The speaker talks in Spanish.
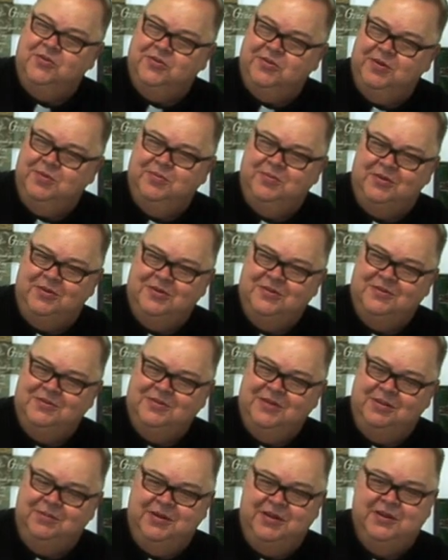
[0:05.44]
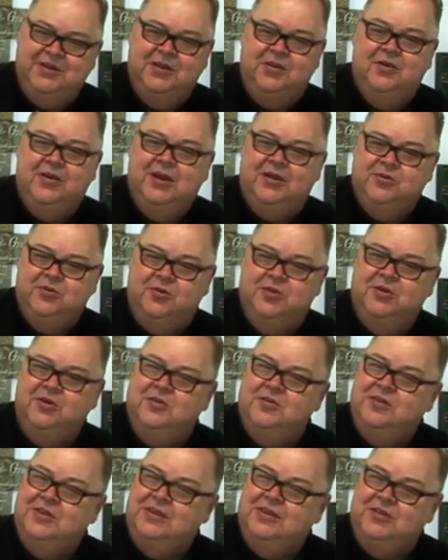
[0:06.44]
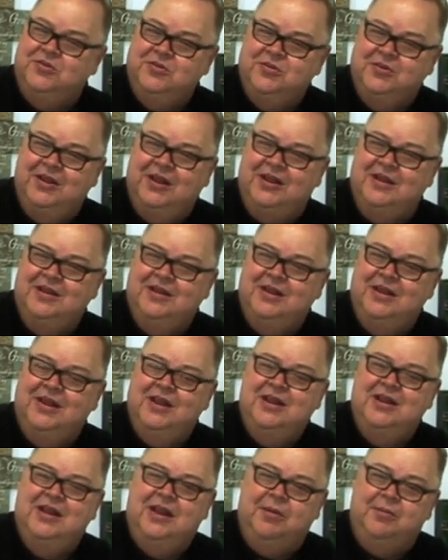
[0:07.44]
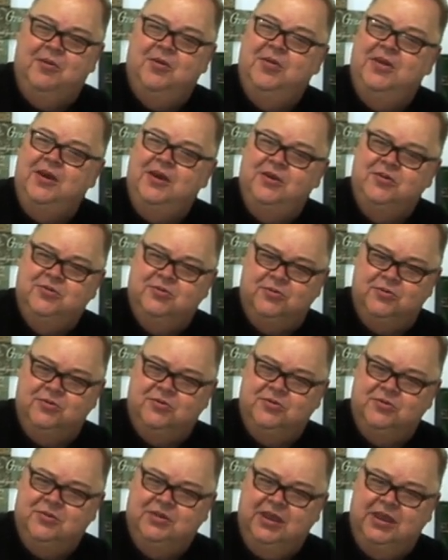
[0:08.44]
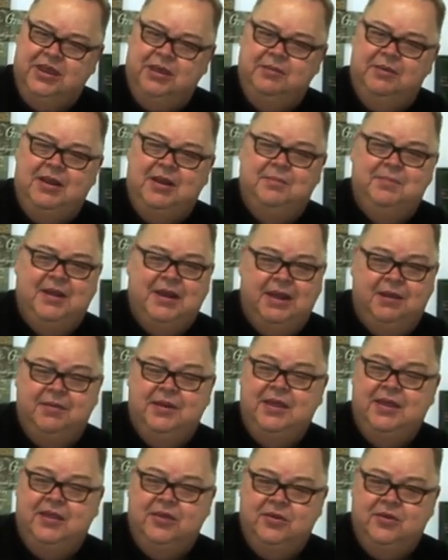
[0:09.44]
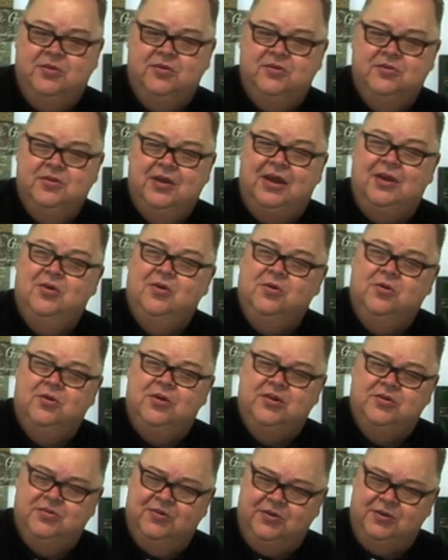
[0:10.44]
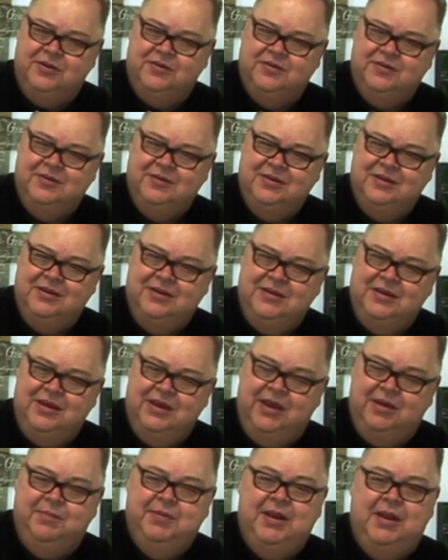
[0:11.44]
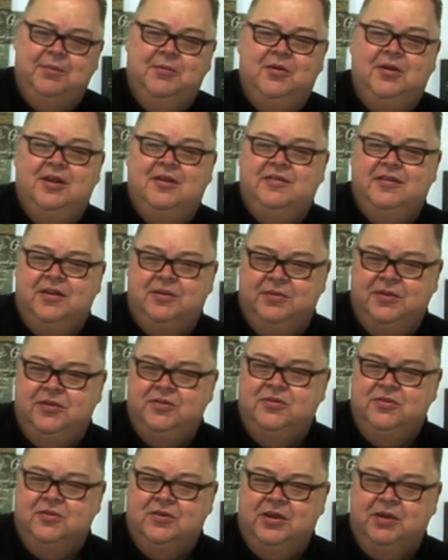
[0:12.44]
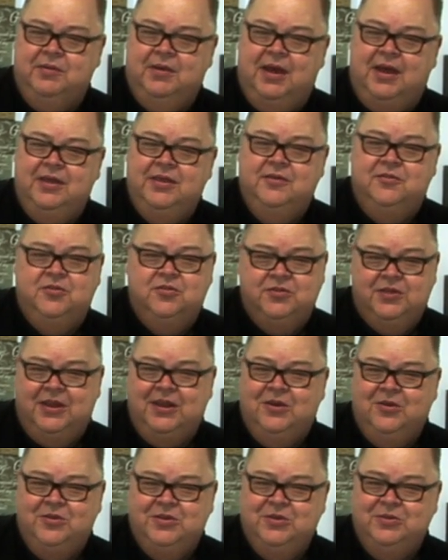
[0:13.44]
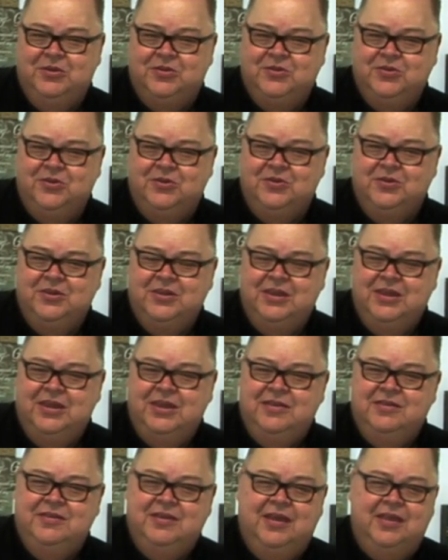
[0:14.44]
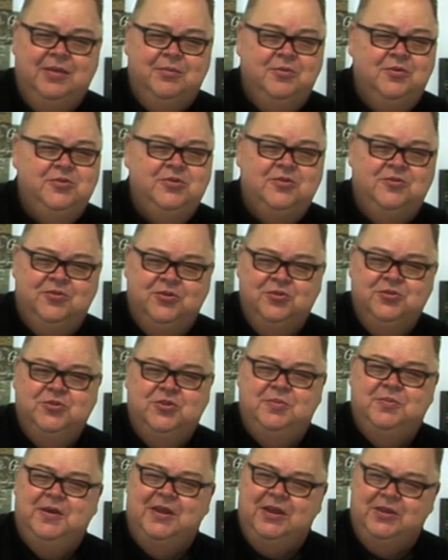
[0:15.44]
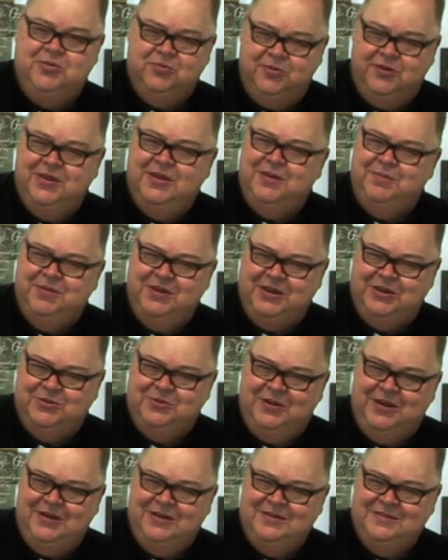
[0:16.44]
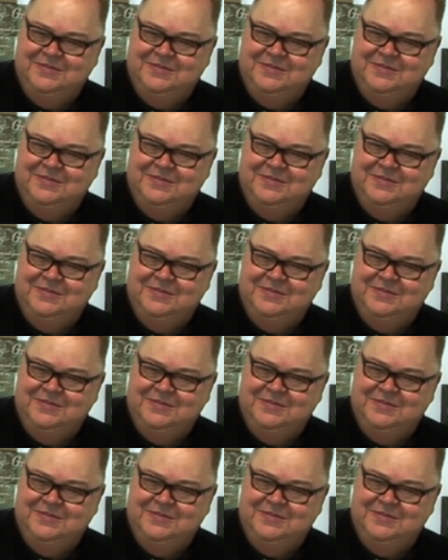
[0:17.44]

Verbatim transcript: Sipol, del Ministerio Católico Internacional, La voz de Jesús, que lleva la palabra de Dios a los corazones. Esperamos que el servicio que vas a disfrutar a continuación sea de mucho fruto para tu vida espiritual.